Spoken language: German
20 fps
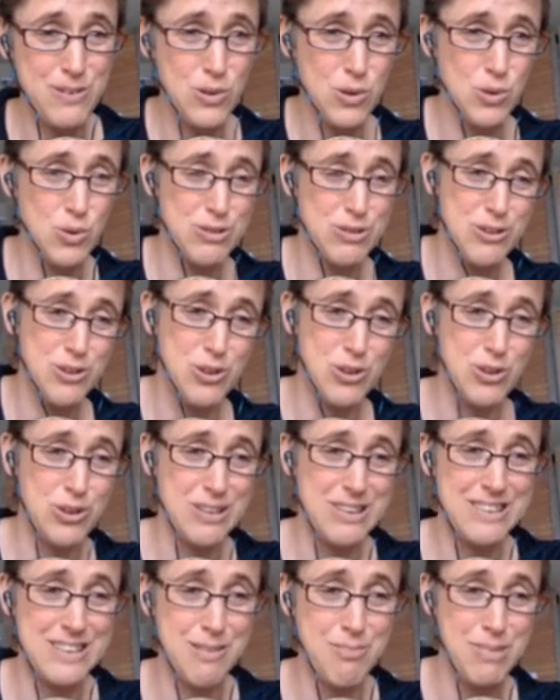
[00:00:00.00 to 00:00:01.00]
und
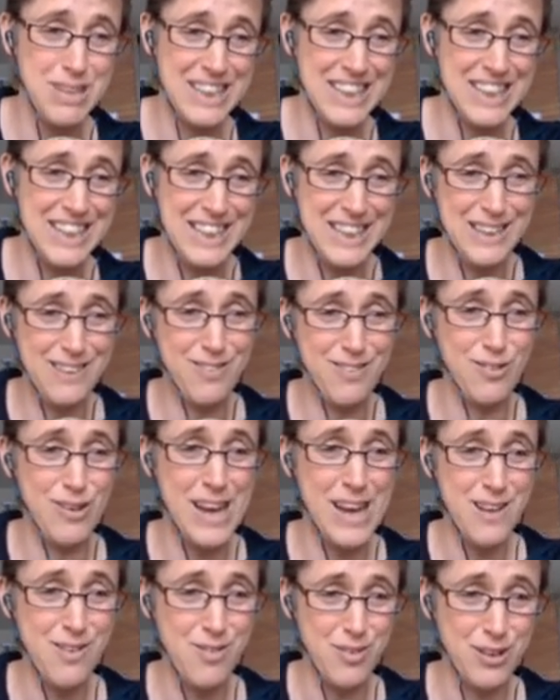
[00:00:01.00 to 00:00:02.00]
konnte mich nicht so
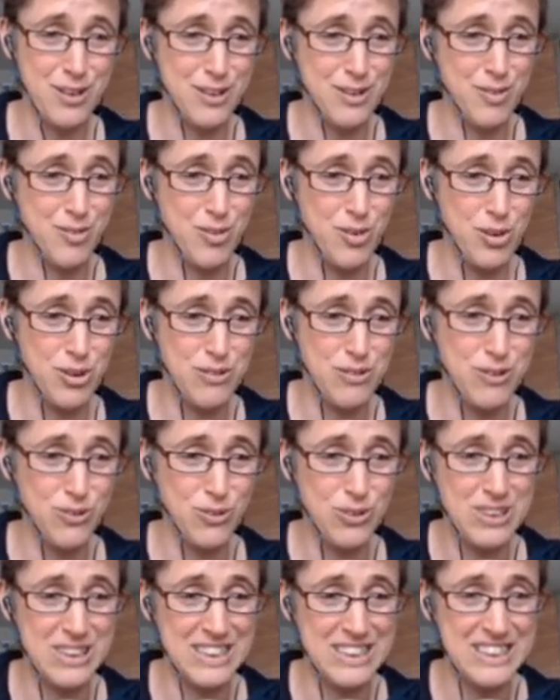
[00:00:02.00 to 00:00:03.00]
einfach davor
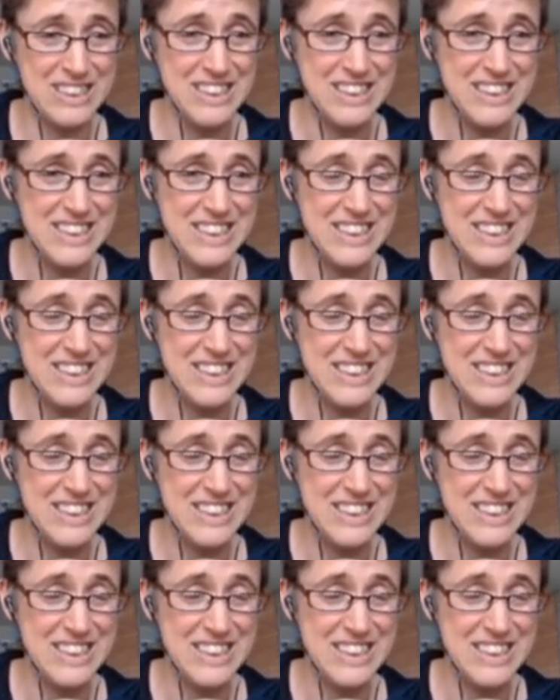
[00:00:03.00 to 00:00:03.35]
drücken.